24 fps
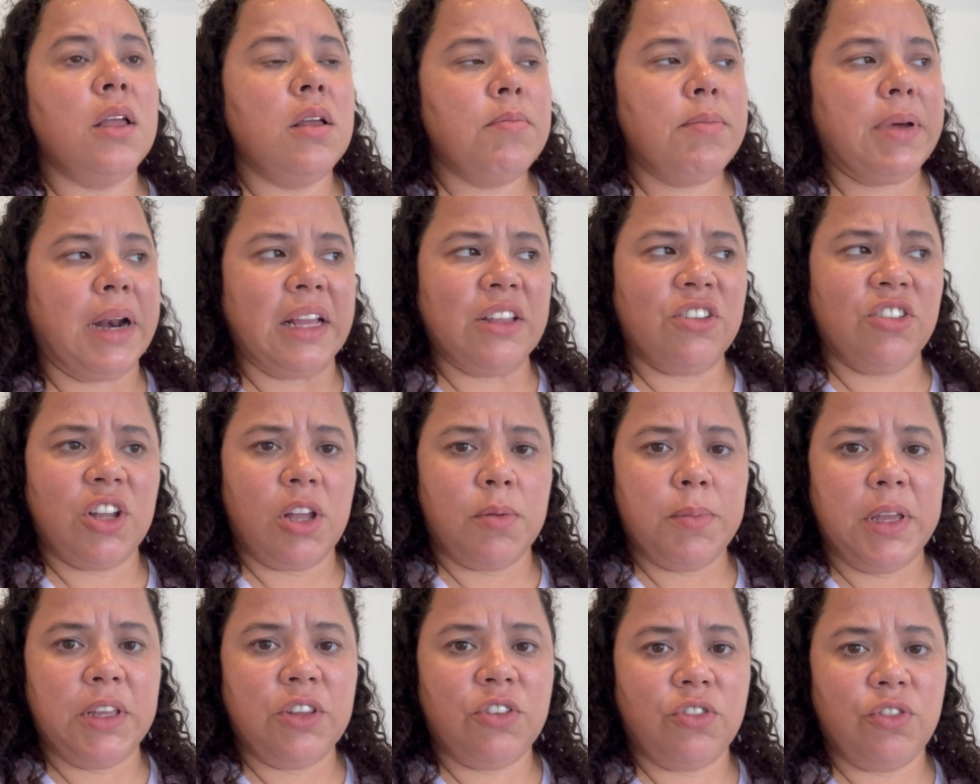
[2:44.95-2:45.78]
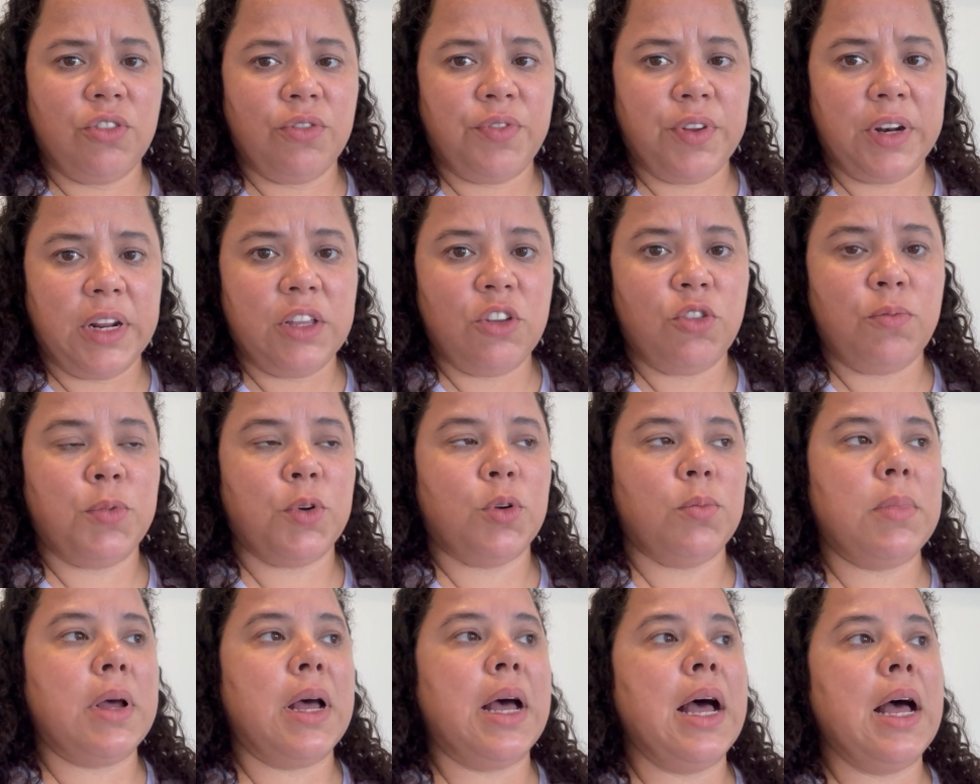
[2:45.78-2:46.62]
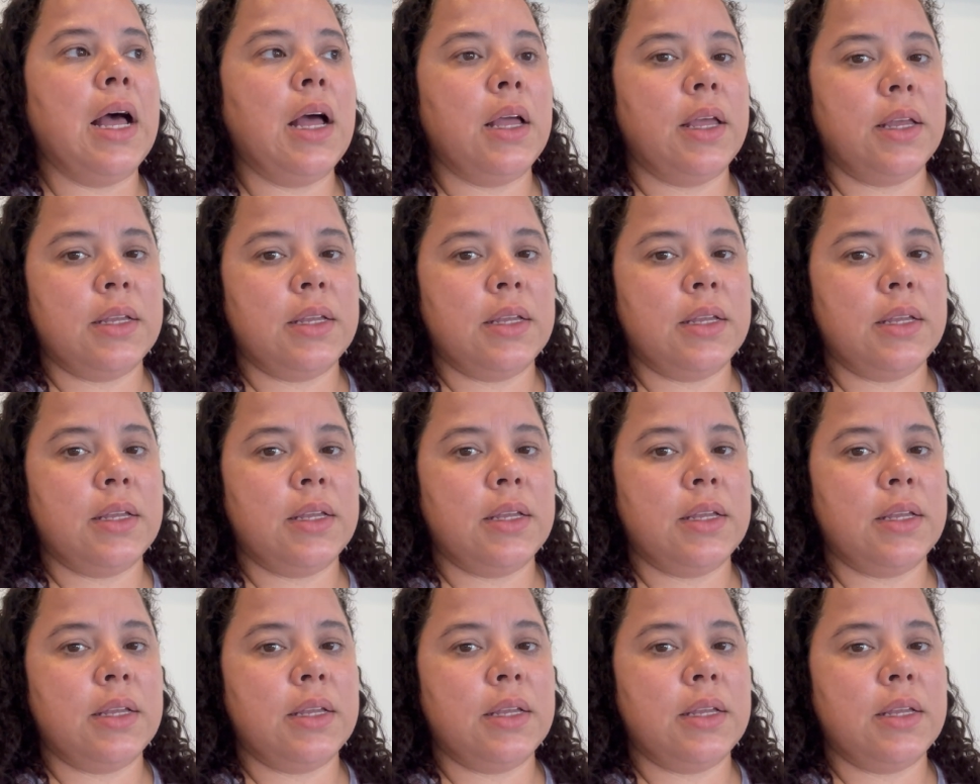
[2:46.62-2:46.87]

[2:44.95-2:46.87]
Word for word: praticamente de frente para o mar,